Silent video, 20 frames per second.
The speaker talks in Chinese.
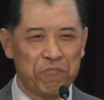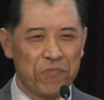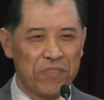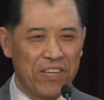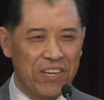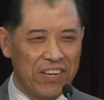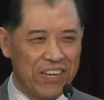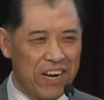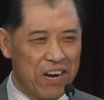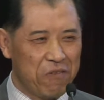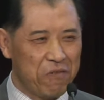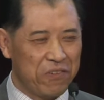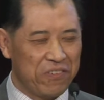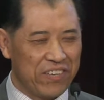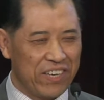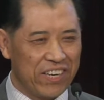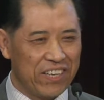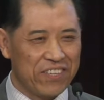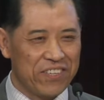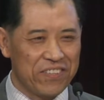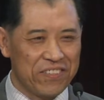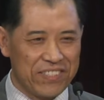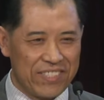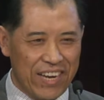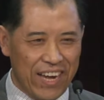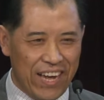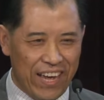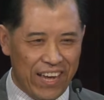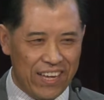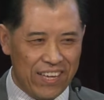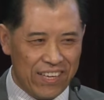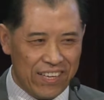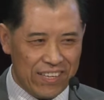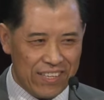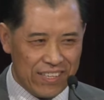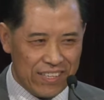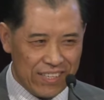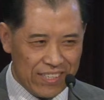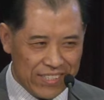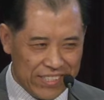呃，让我能够在
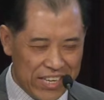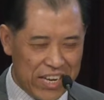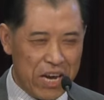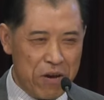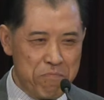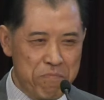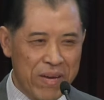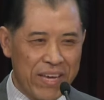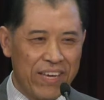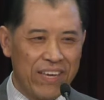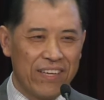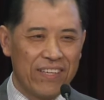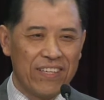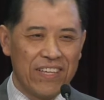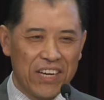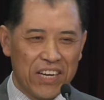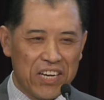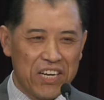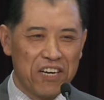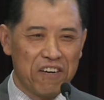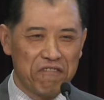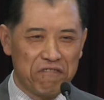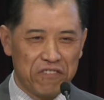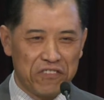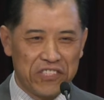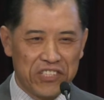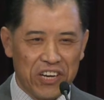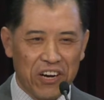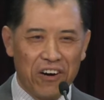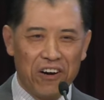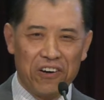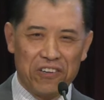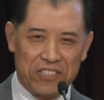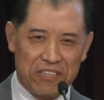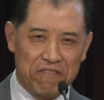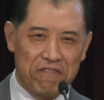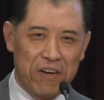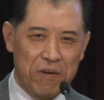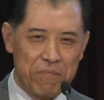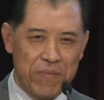谦卑、克服骄傲这
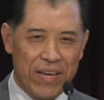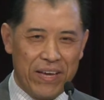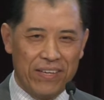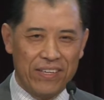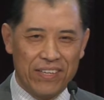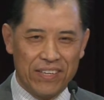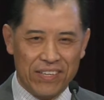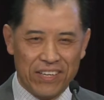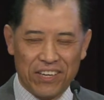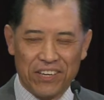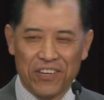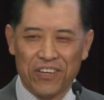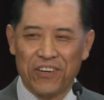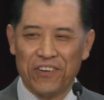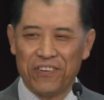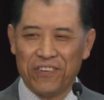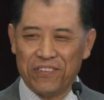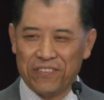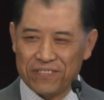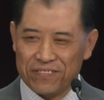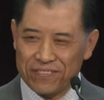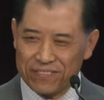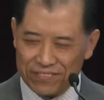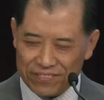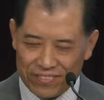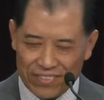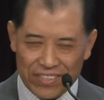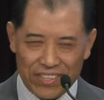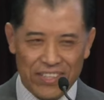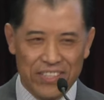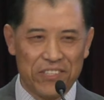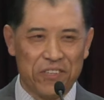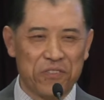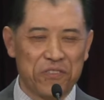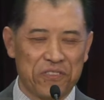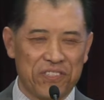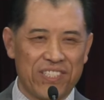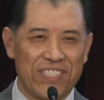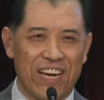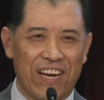方面能够有
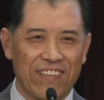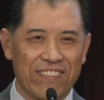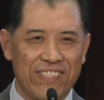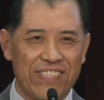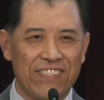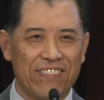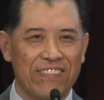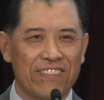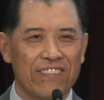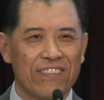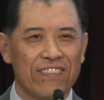所长进。